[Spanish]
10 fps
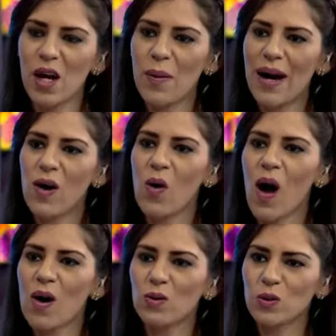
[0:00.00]
trabajo
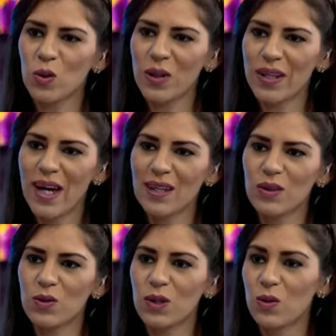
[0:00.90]

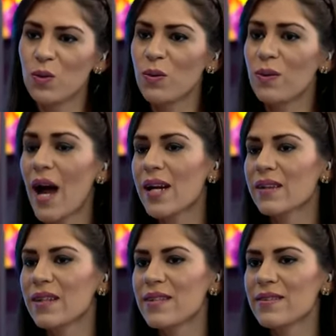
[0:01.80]
autodidacta. Usted es un
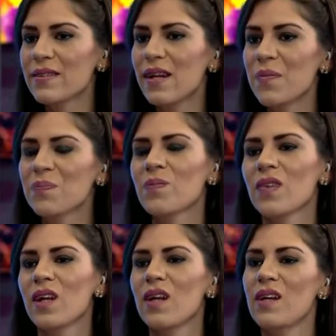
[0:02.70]
artista
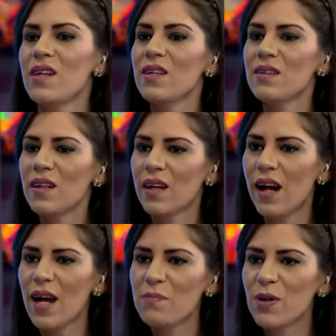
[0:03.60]

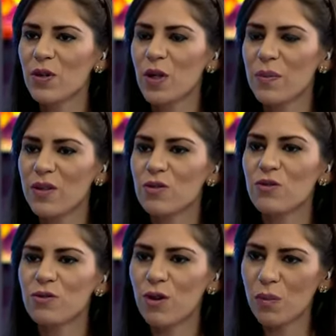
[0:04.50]
integral, pero también su
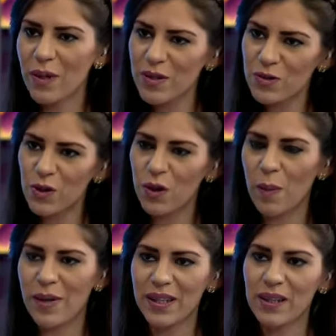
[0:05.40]
formación,
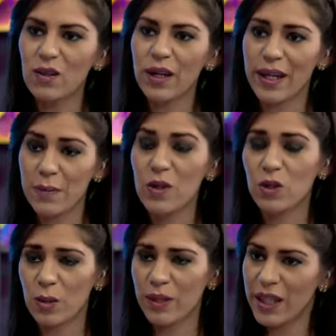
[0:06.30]
aparte de lo académico,
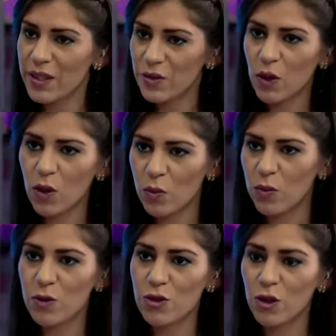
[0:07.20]
también inició con
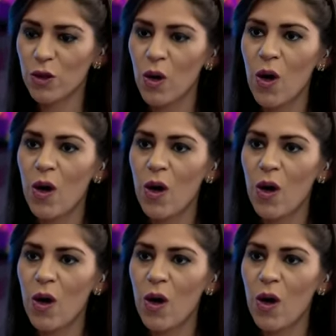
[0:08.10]
mucho